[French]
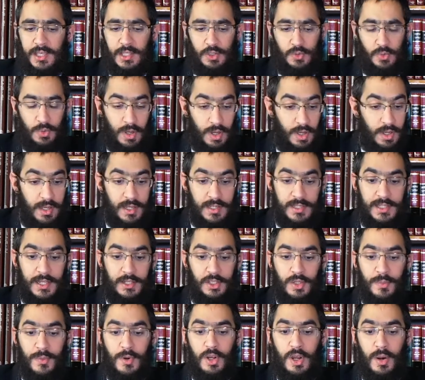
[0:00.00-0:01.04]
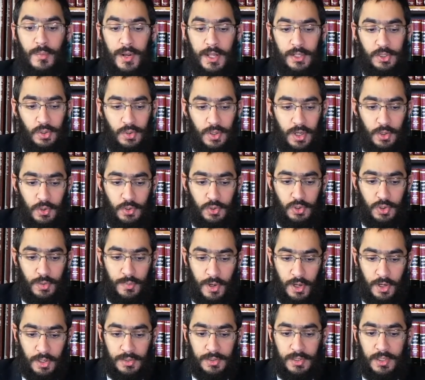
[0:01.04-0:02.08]
qui soit exactement comme la Torah le
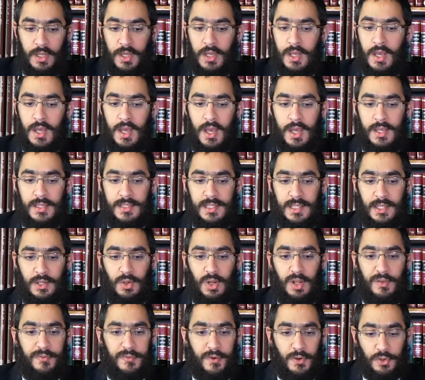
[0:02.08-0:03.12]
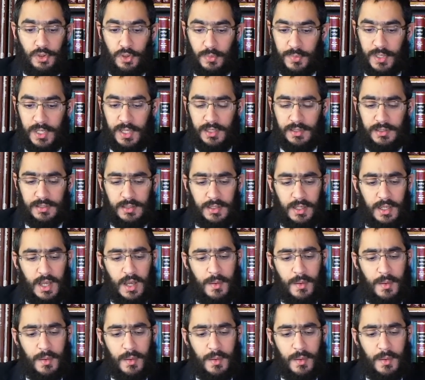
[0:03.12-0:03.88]
demande, ainsi que les feuilles de myrte.